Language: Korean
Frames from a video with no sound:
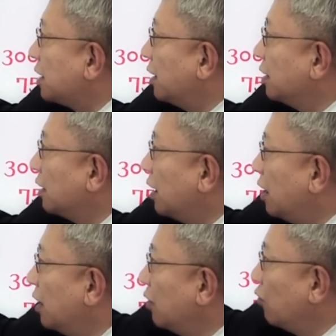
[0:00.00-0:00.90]

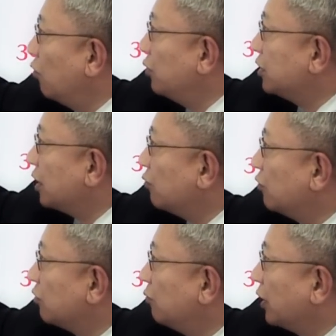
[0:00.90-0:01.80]
사이가 5mm짜리
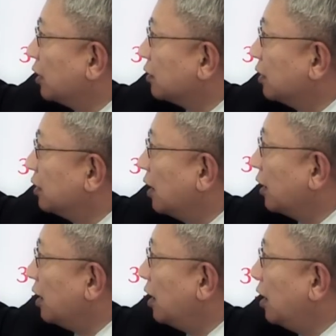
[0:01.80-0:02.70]
문음꾼 몇 개 들어가냐?
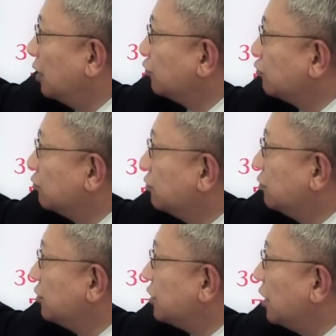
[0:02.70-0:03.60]
하나,
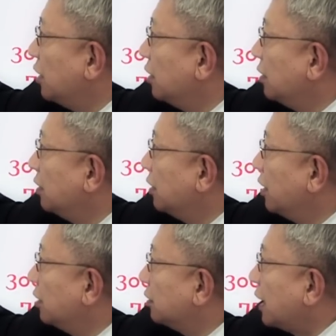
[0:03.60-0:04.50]
둘, 셋,
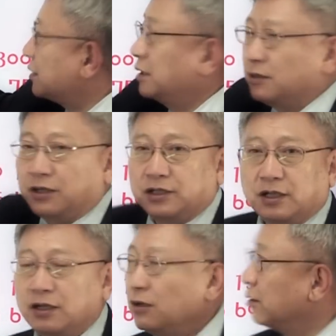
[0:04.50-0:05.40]
넷, 다섯 개 들어가
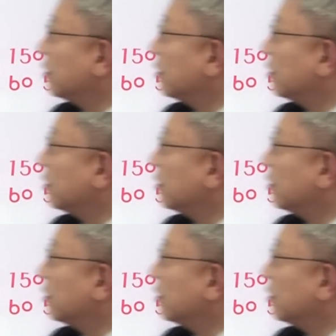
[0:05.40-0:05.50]
있잖아요.